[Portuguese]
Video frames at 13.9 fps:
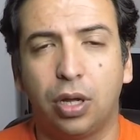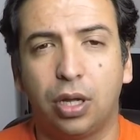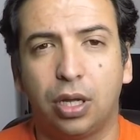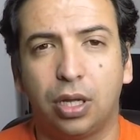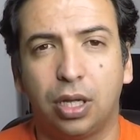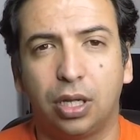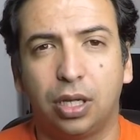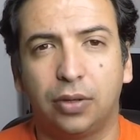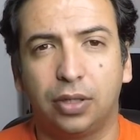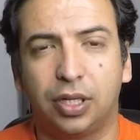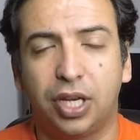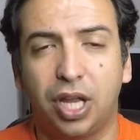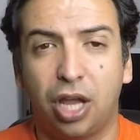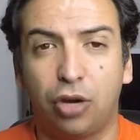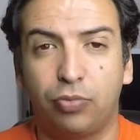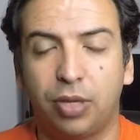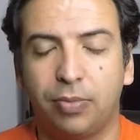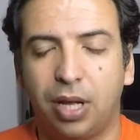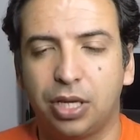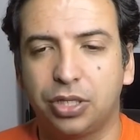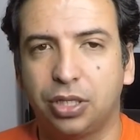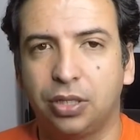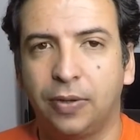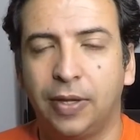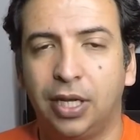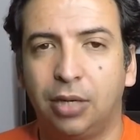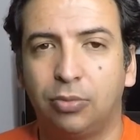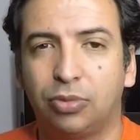O interesse pela fotografia cresce
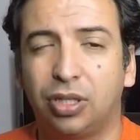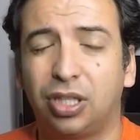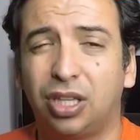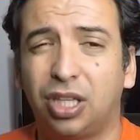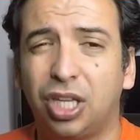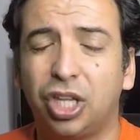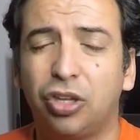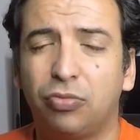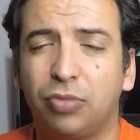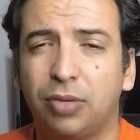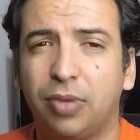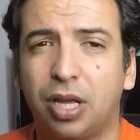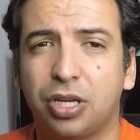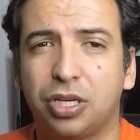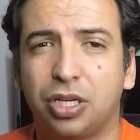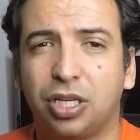na era digital, primeiro